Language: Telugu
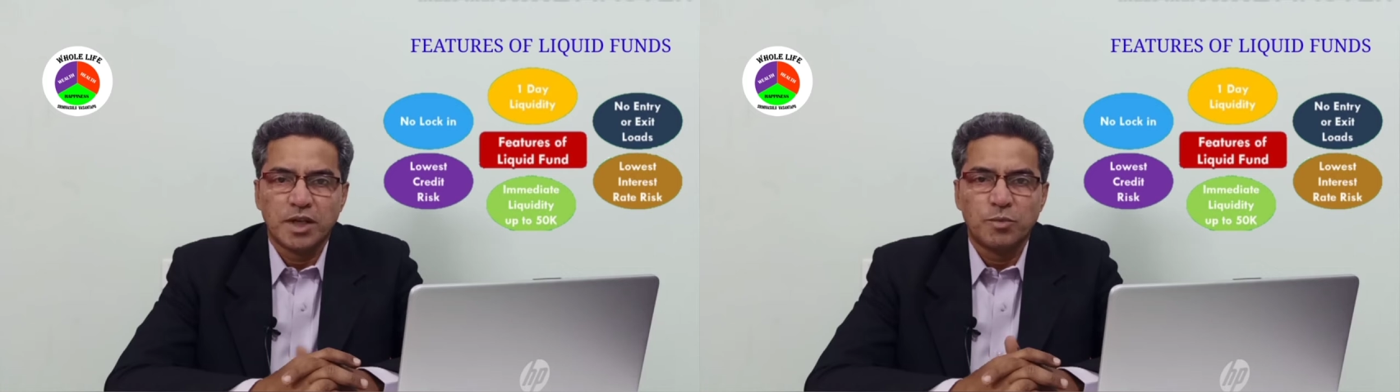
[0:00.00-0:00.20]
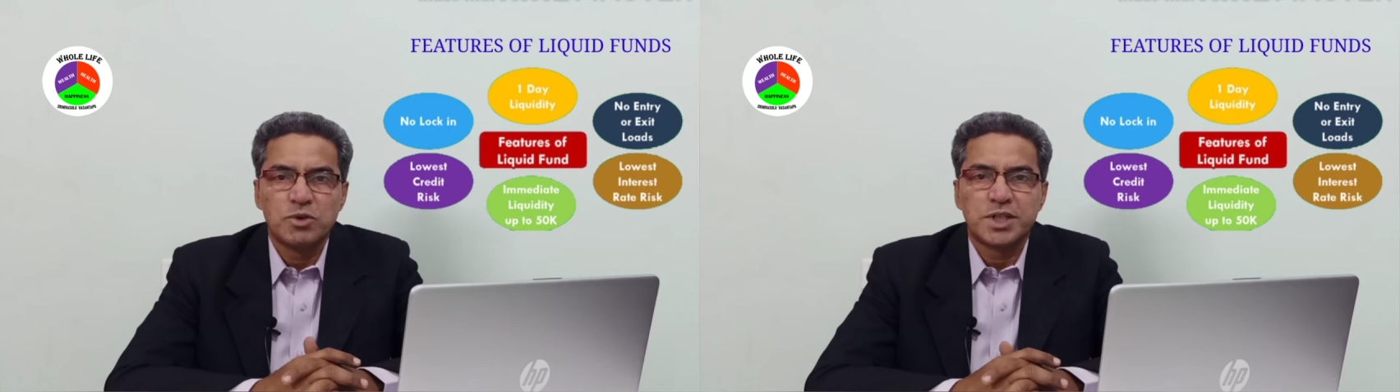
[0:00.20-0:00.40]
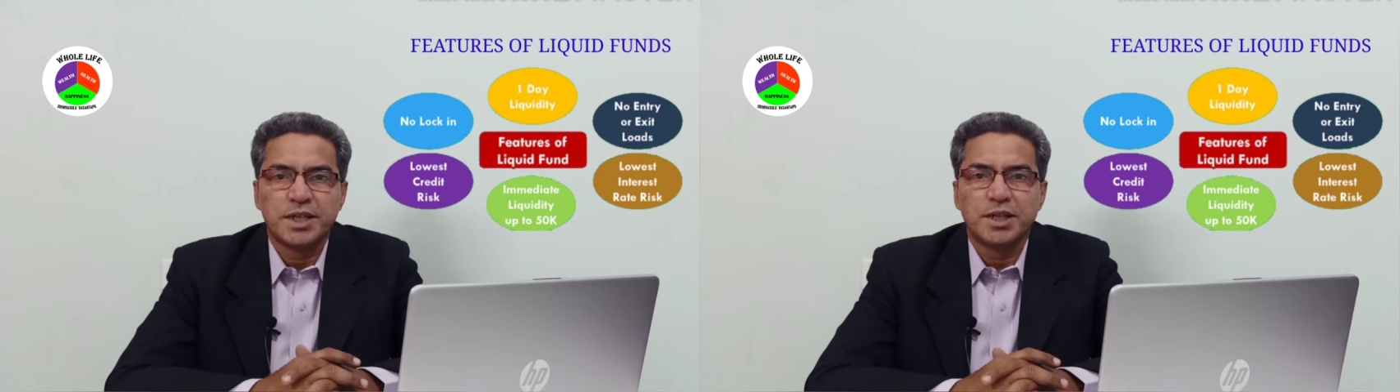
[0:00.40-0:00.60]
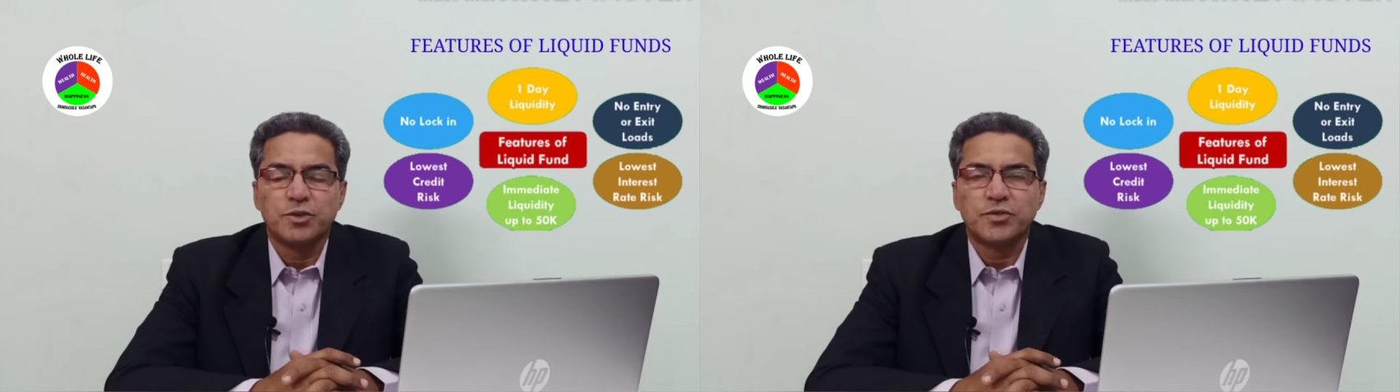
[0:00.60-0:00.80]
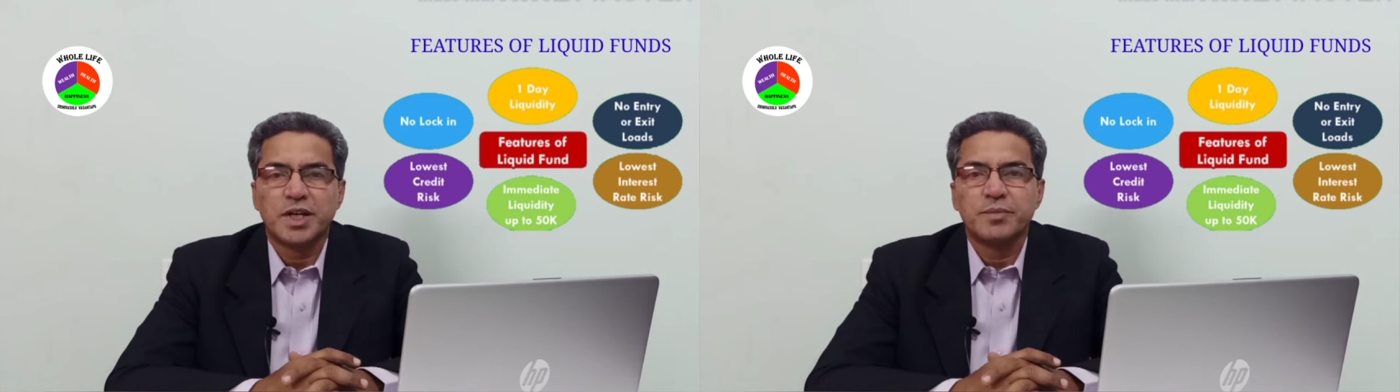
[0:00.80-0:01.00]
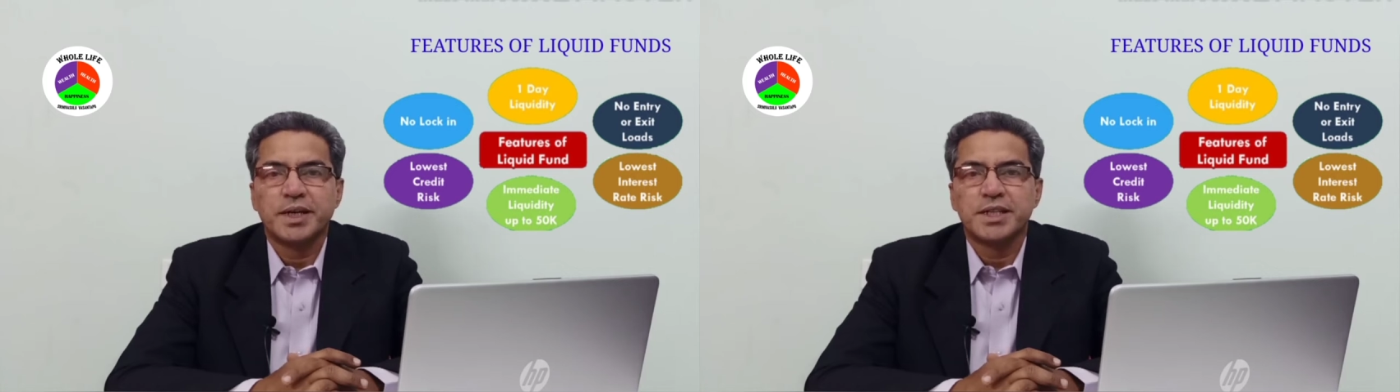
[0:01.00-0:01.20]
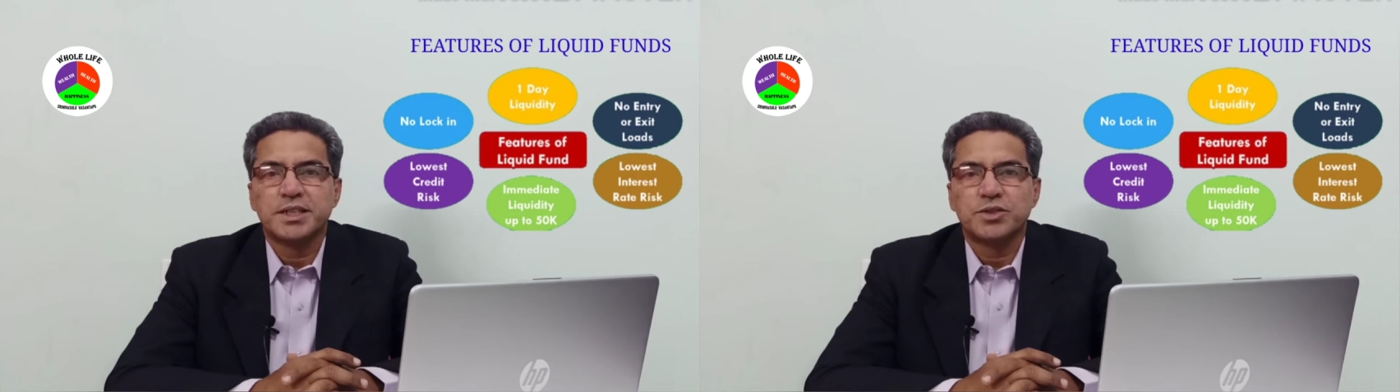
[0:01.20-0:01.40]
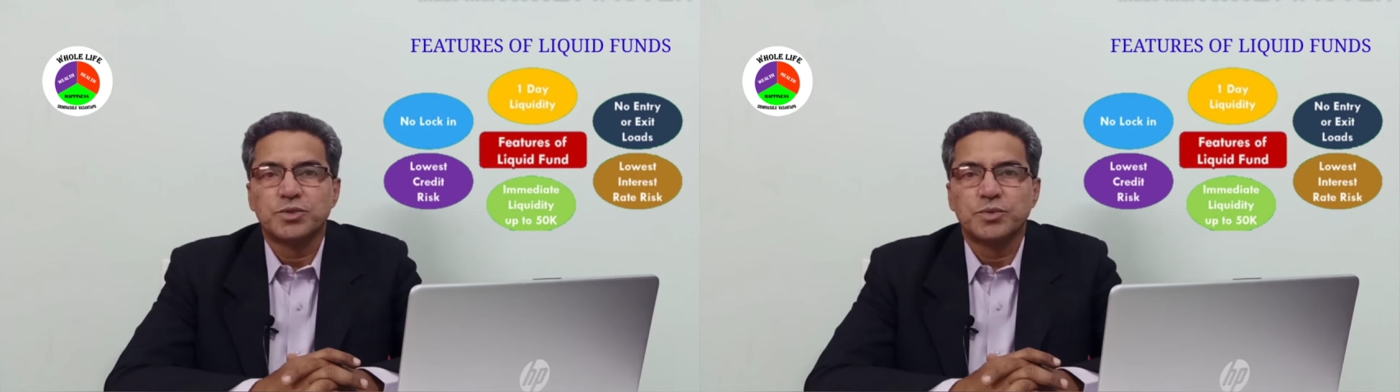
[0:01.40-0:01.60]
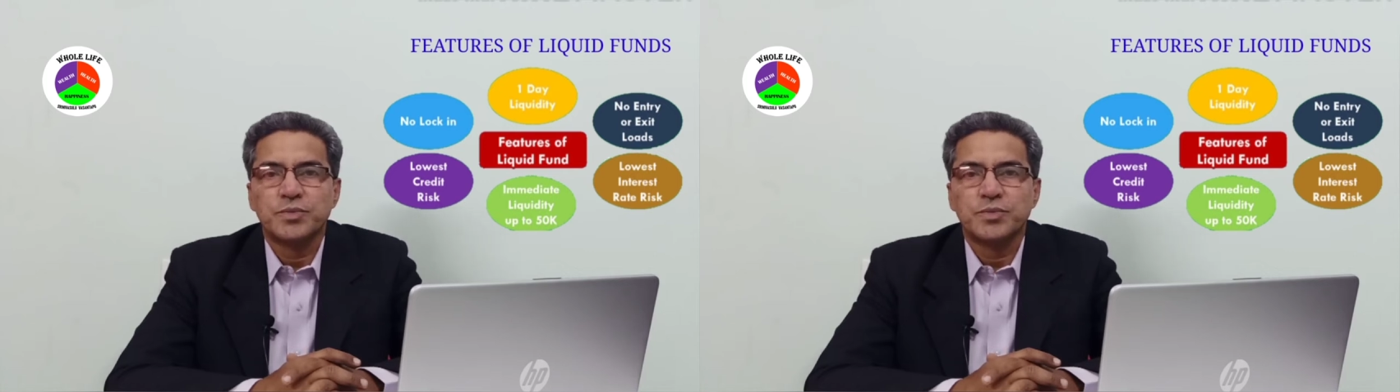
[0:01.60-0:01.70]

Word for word: అమౌంట్స్ అన్నీ ఫండ్ మేనేజర్స్